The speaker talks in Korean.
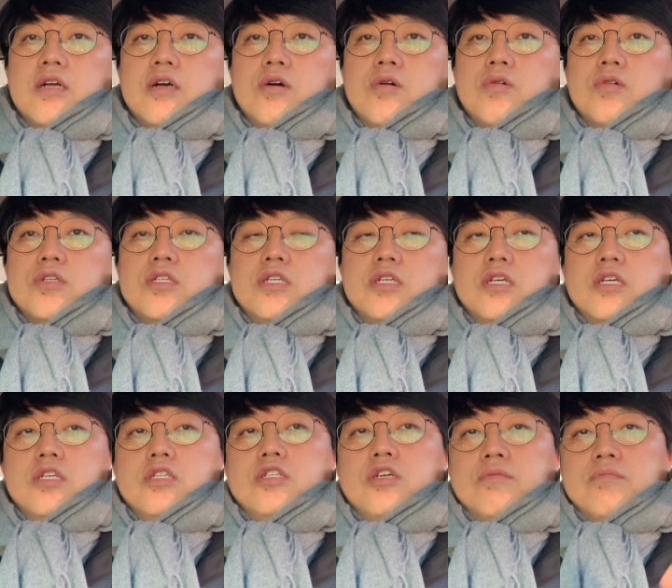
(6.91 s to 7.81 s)

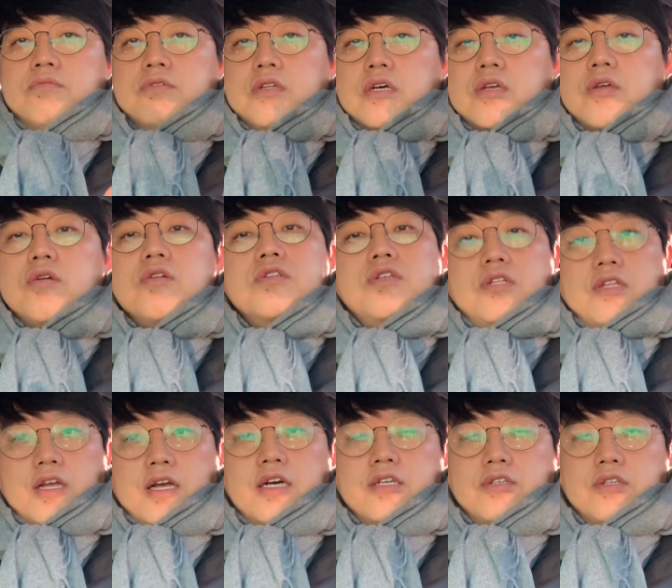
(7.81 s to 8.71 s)
혹시 전문학교를
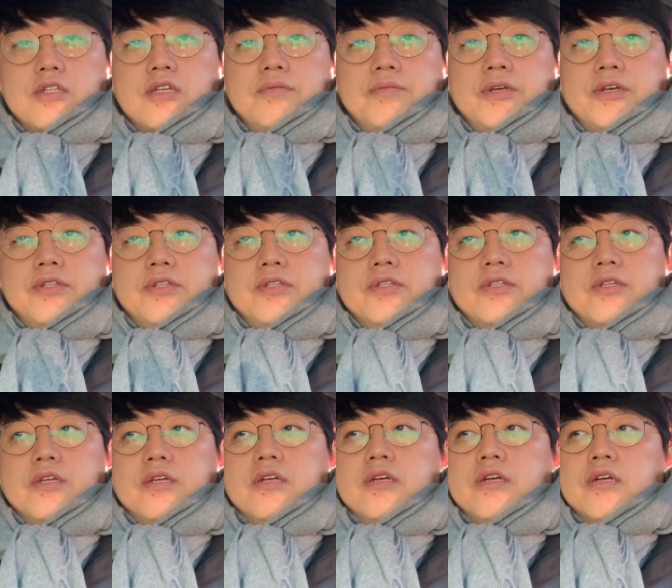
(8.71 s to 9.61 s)
선택하셨다면,
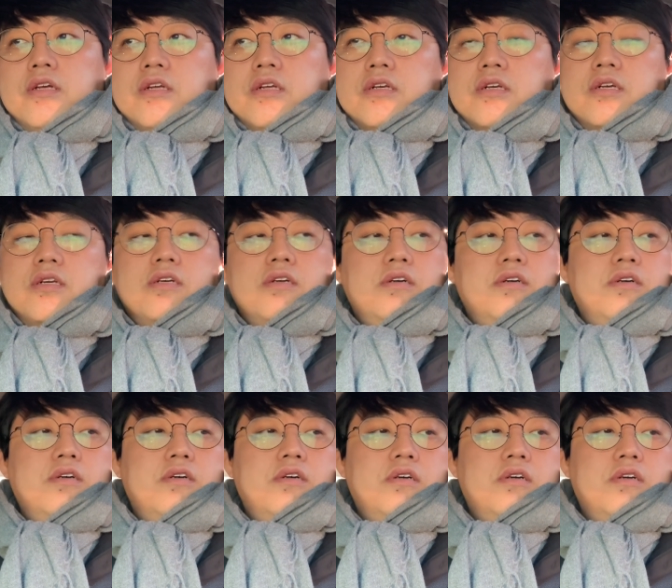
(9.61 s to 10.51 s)

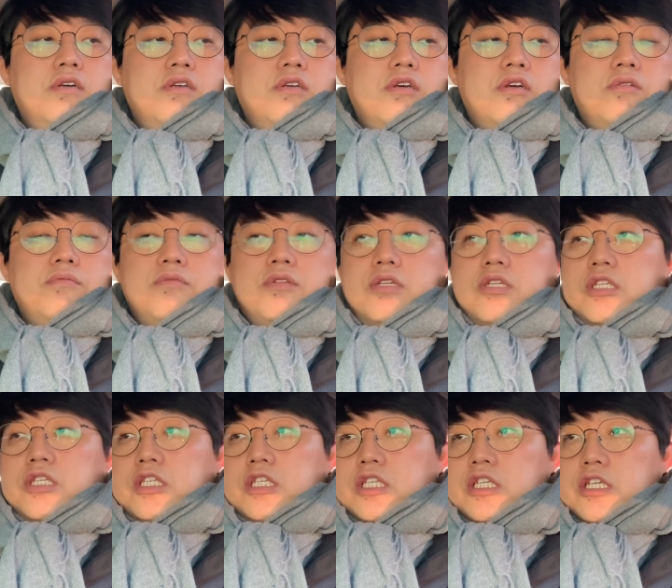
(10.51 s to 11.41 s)
어, 여러분들이
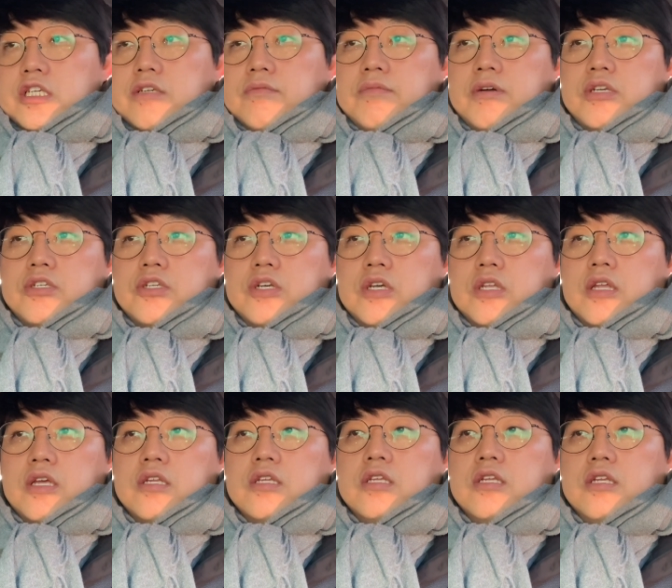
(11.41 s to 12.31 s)
지금 하셔야
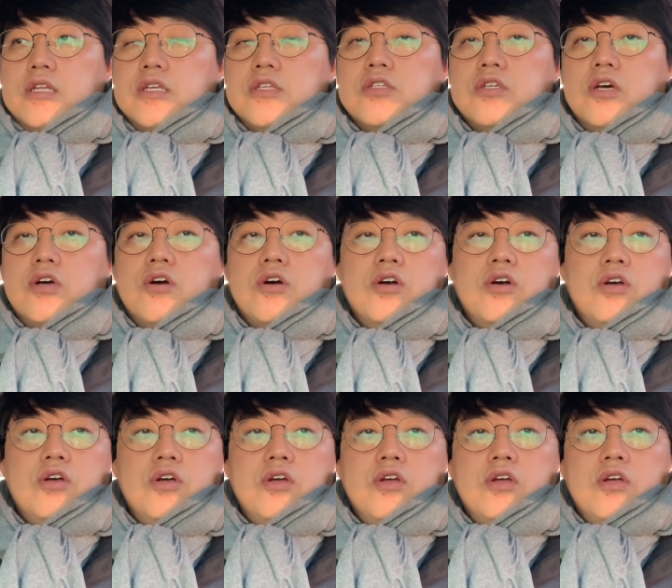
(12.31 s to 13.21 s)
되는 일이 있어요.
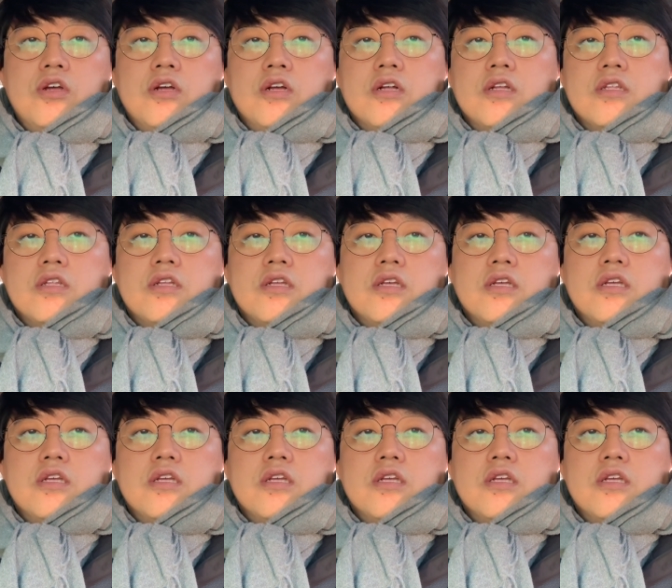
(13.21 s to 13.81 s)
네.